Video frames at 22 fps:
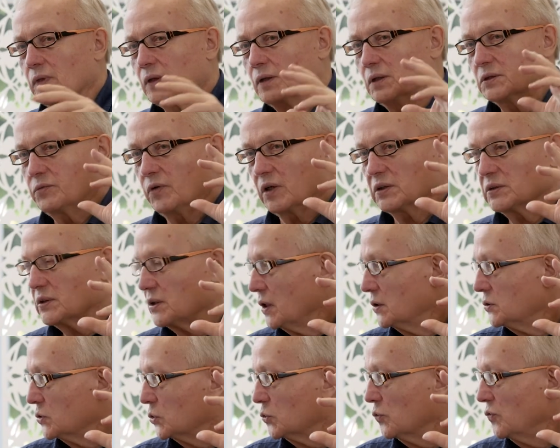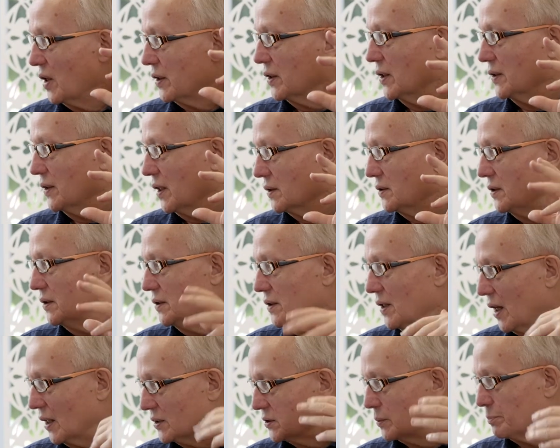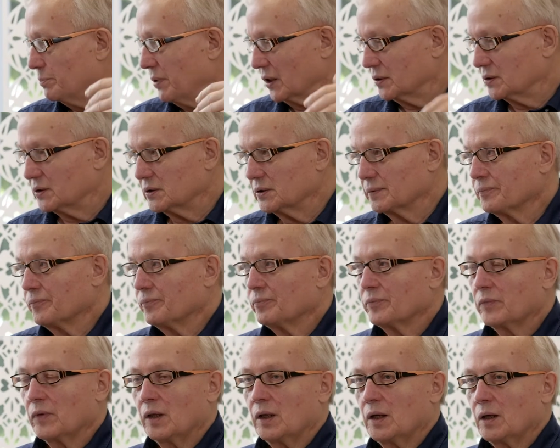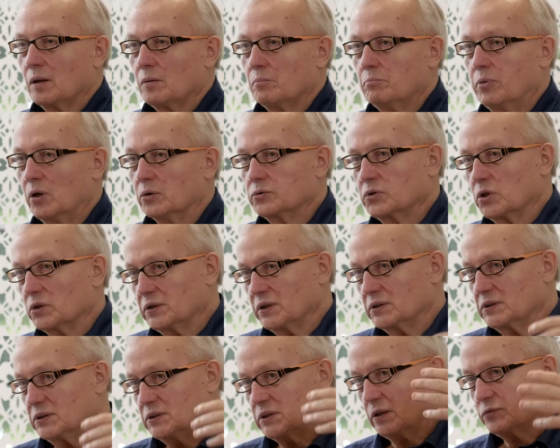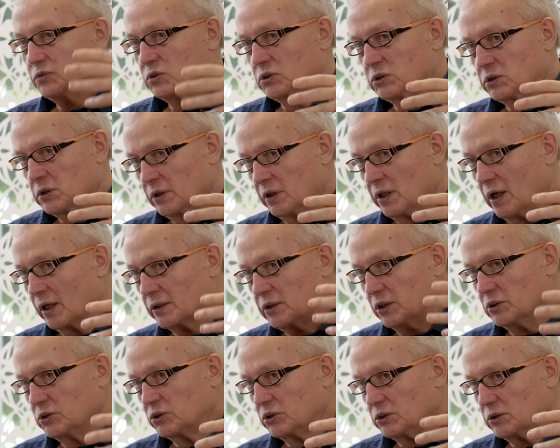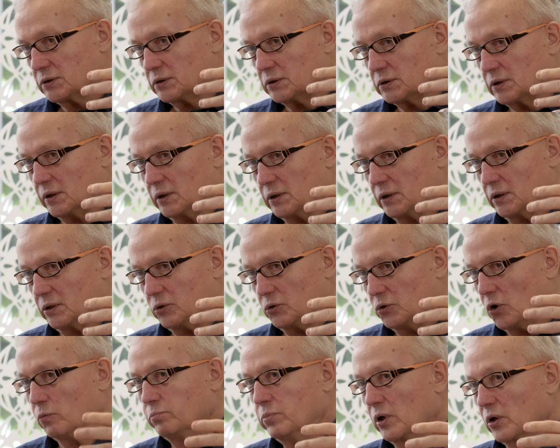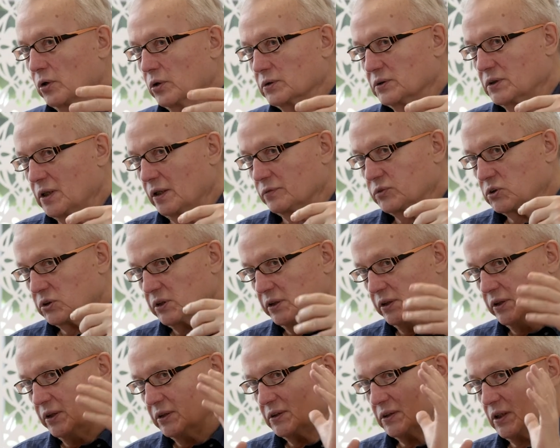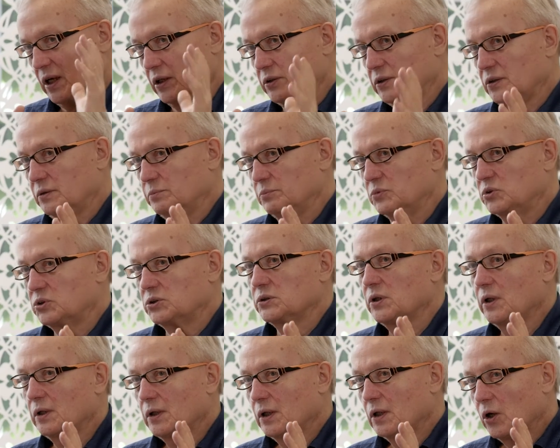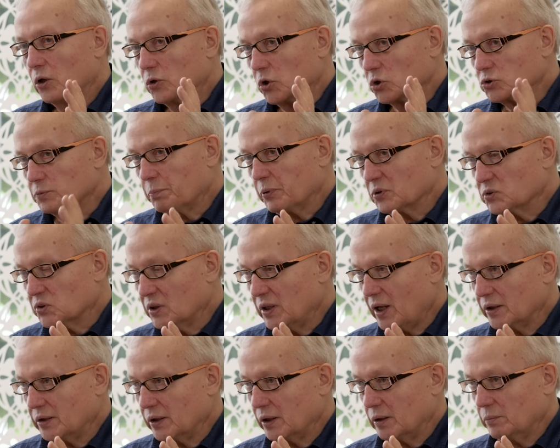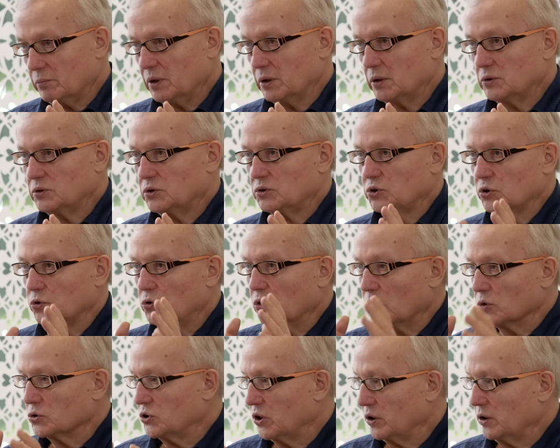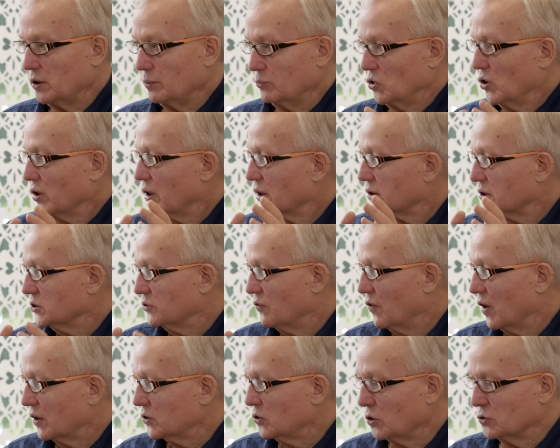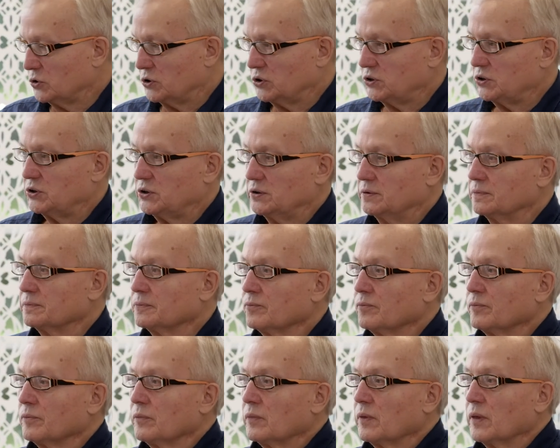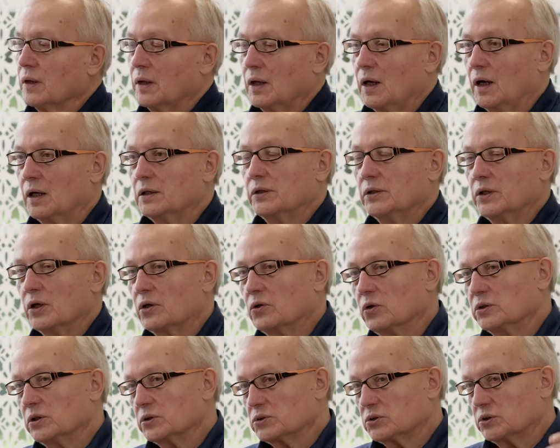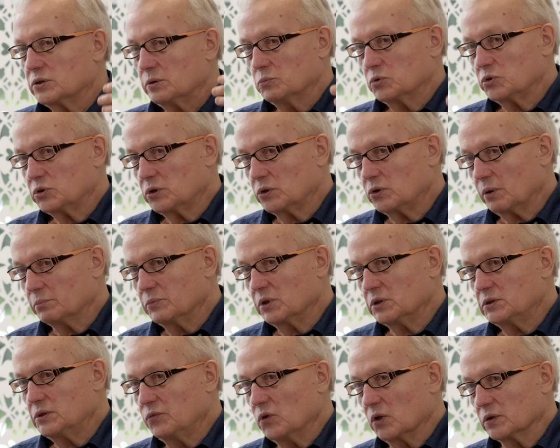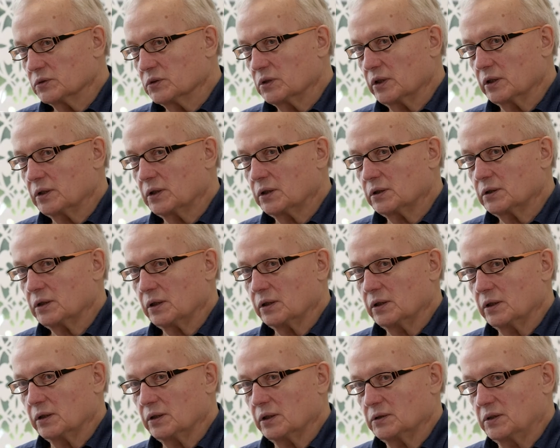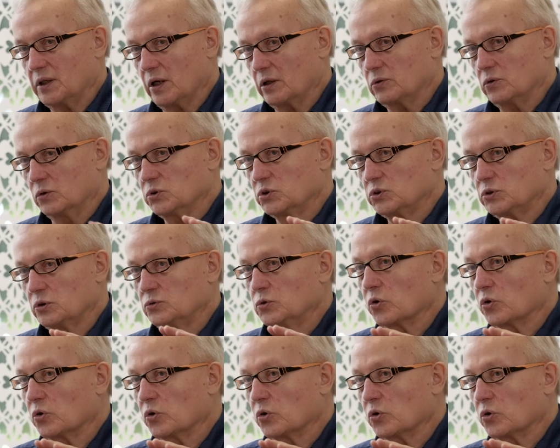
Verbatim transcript: zwracając uwagę na inny aspekt, bo to jest zawsze jakieś y, dobro, zawsze jest jakimś rozpoznaniem czy dążeniem do jakiejś wartości, ale niekoniecznie musi to mieć związek y, z jakąś